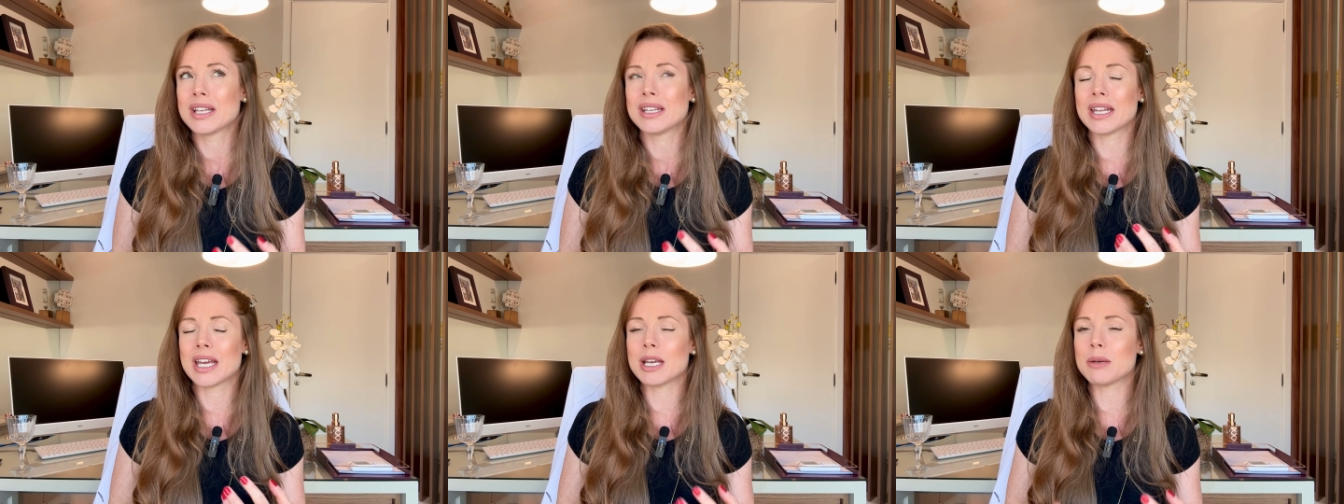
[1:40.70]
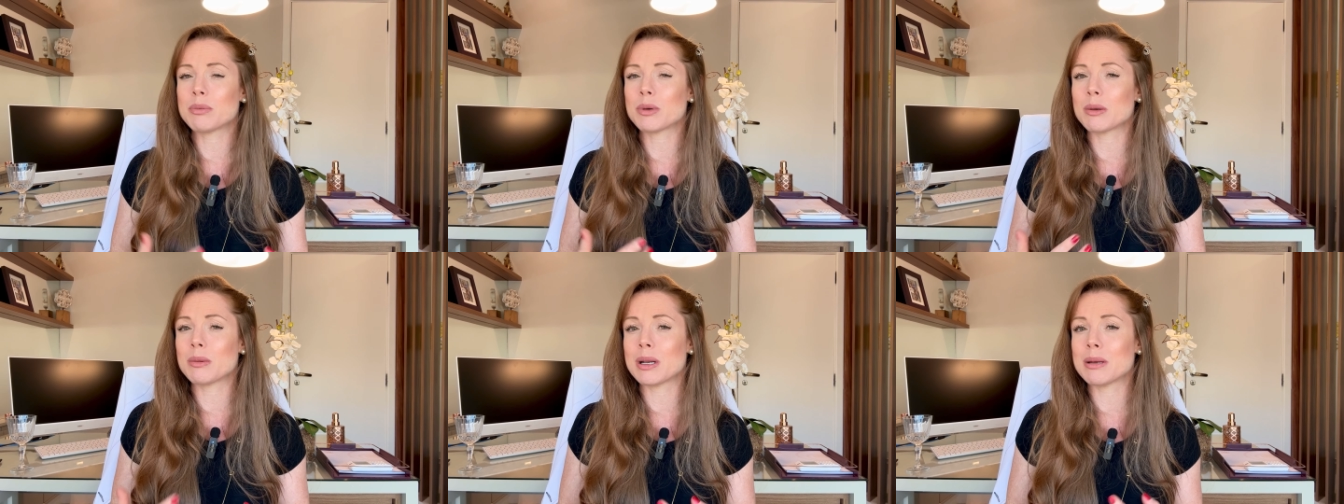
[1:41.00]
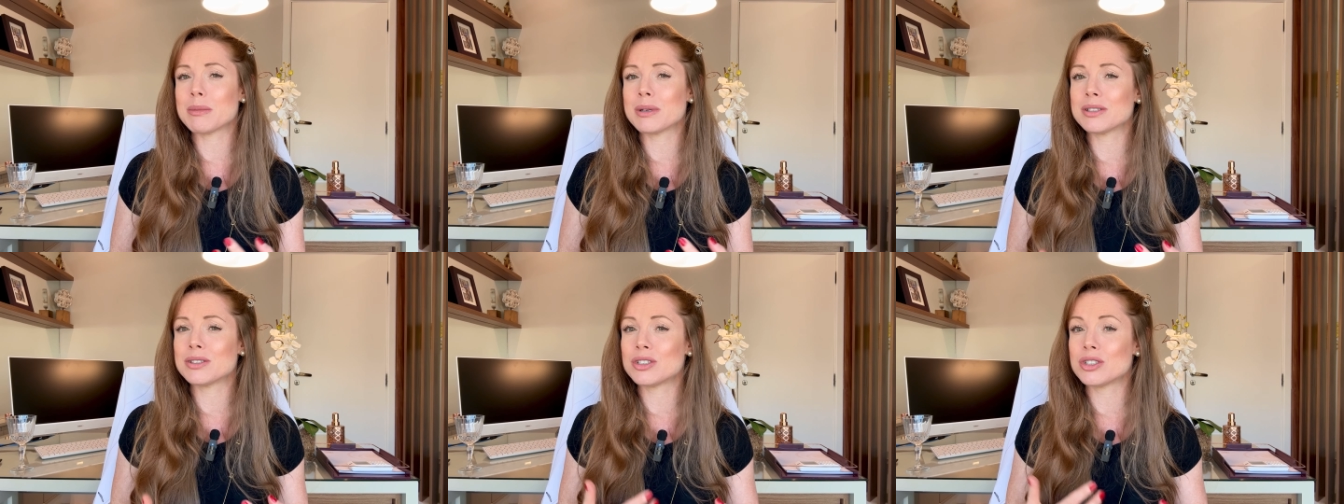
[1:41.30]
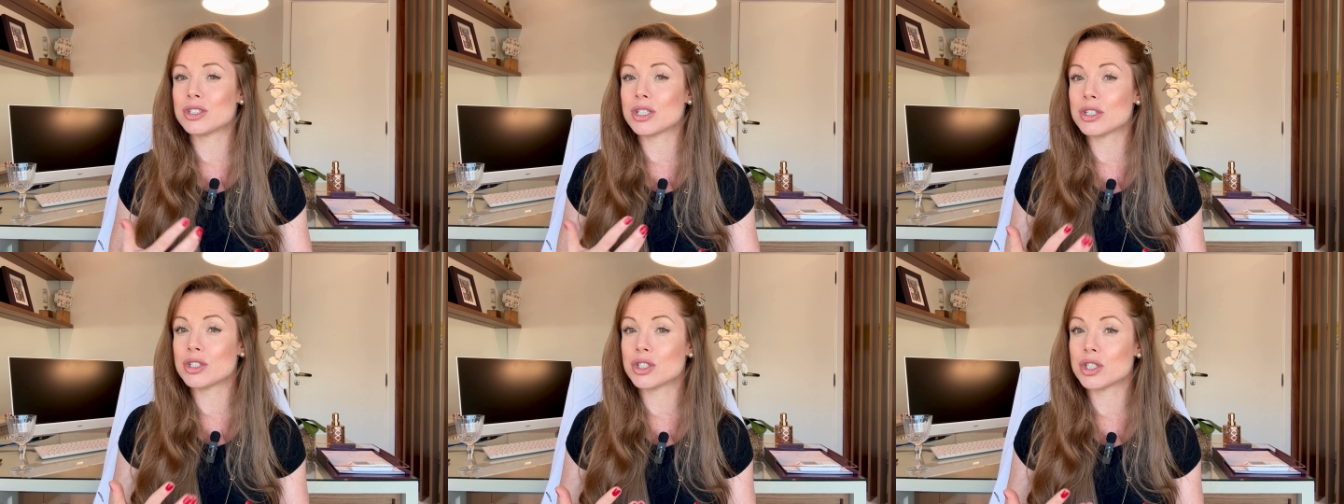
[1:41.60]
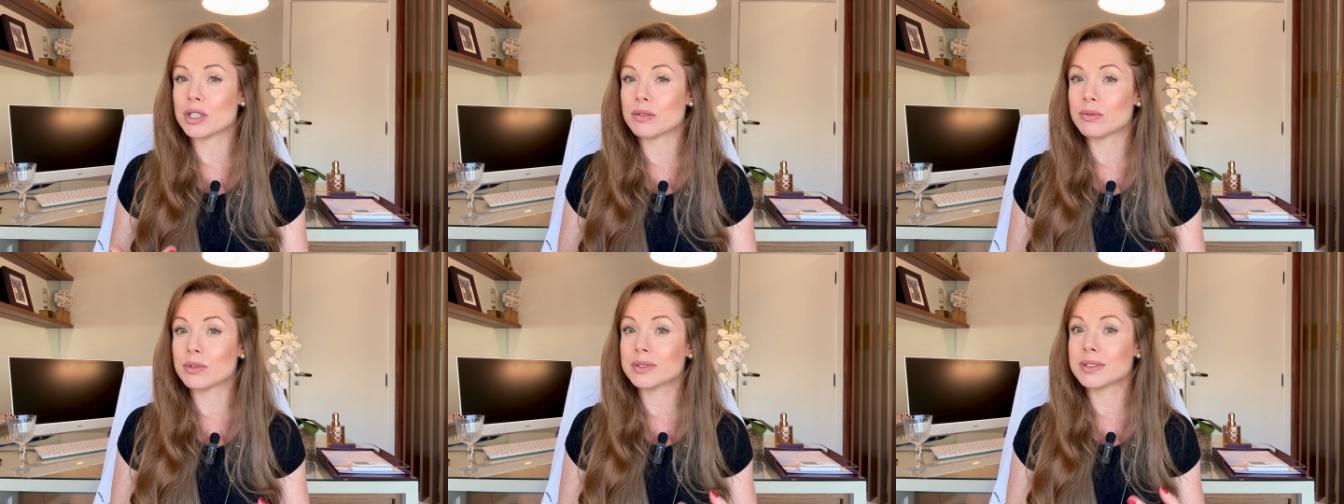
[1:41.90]
né, e problemas
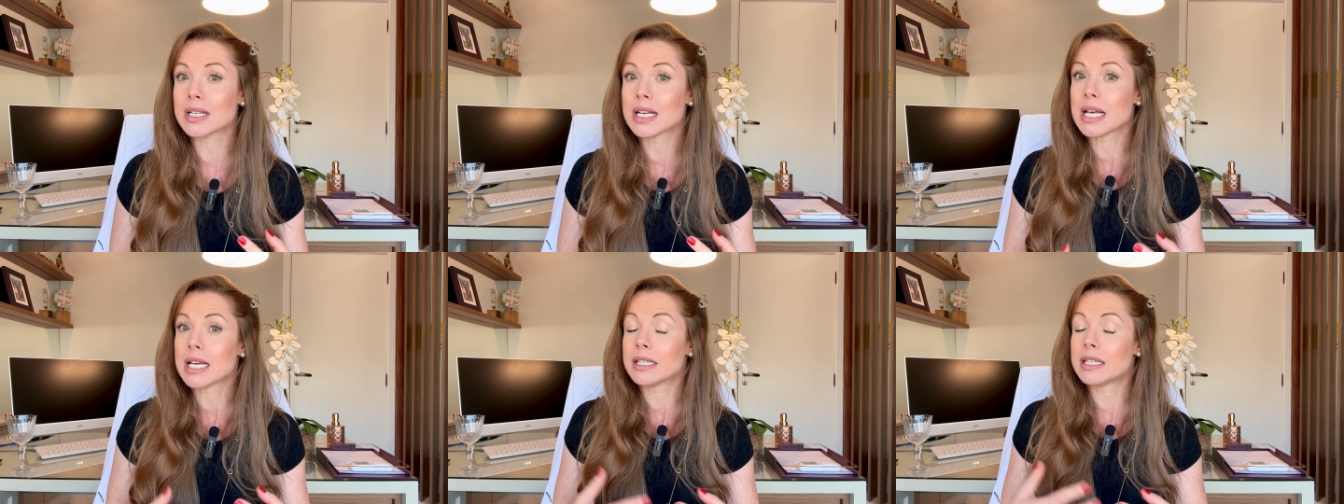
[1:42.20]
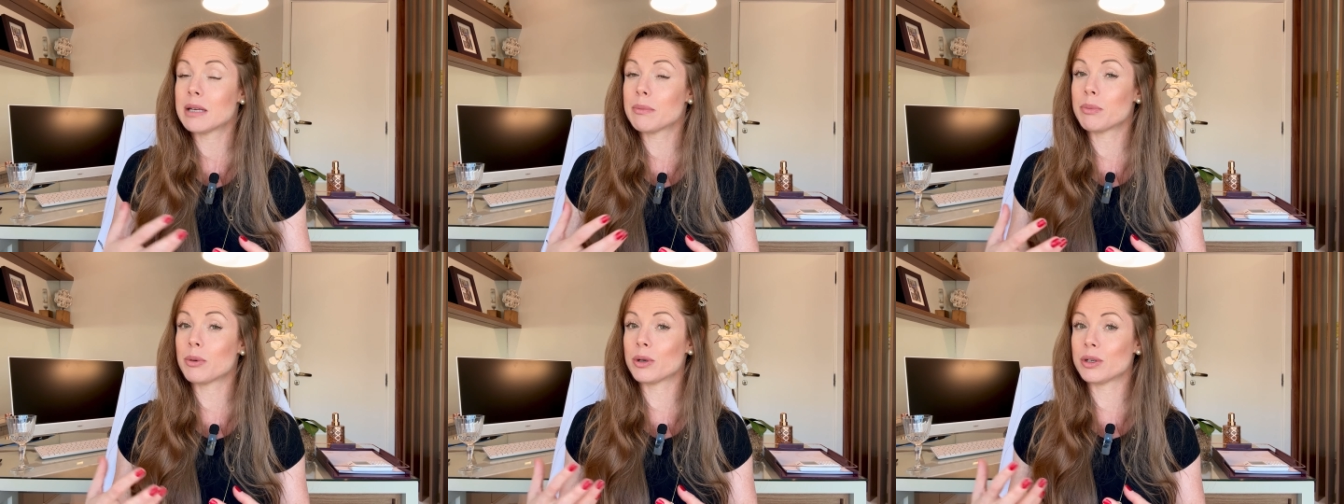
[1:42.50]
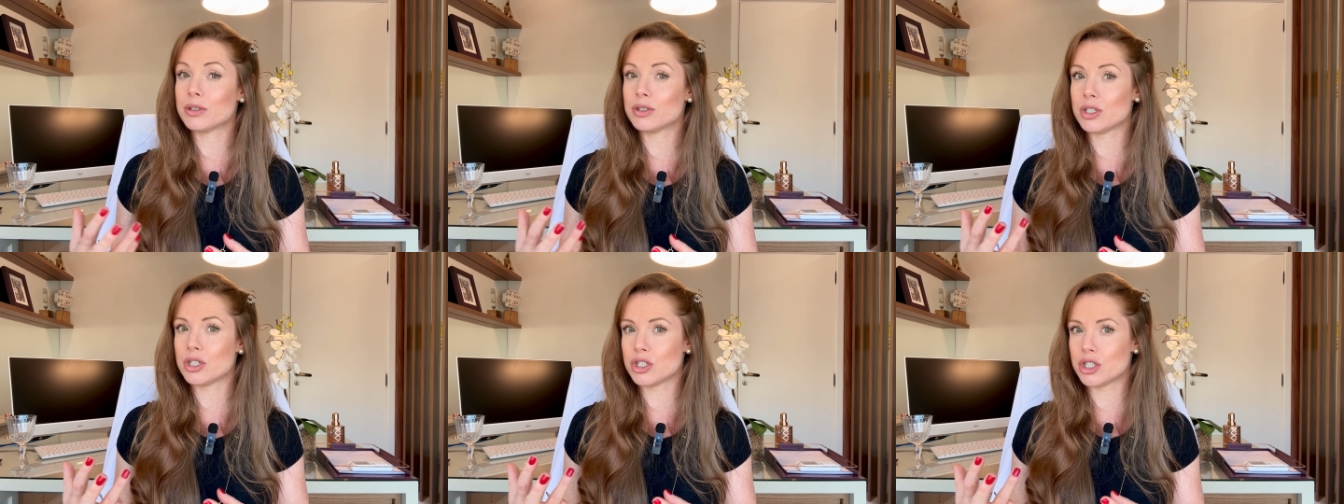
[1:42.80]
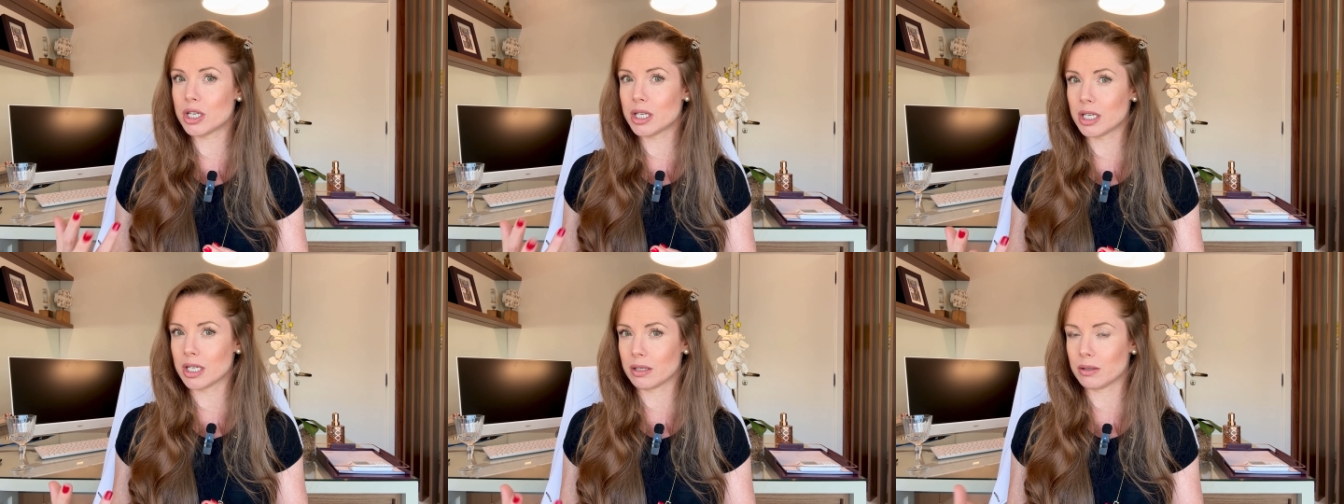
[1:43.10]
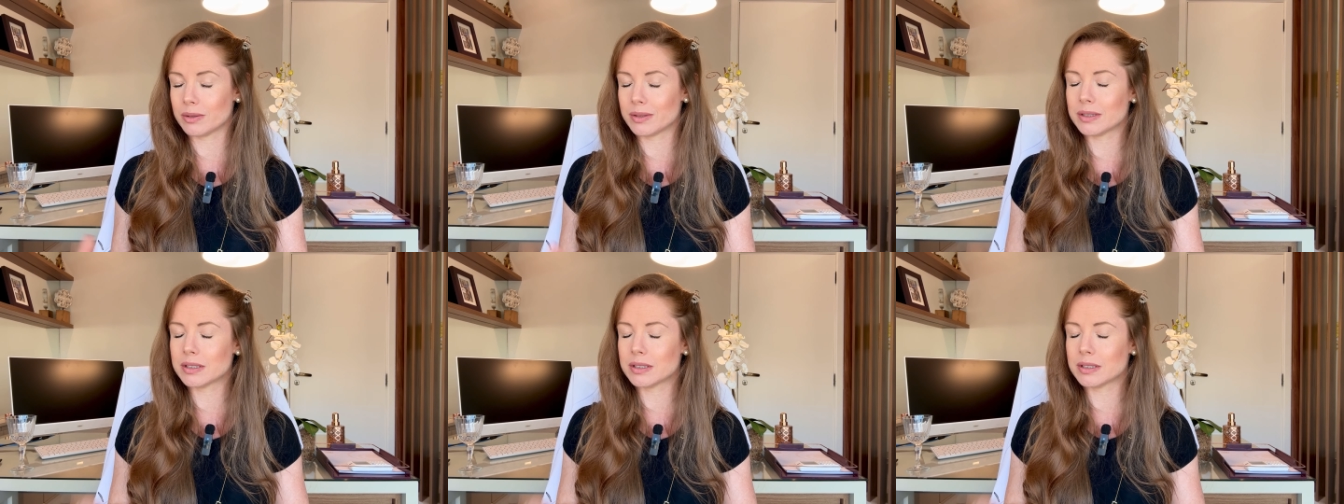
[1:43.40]
digestivos depois de ingeri-los.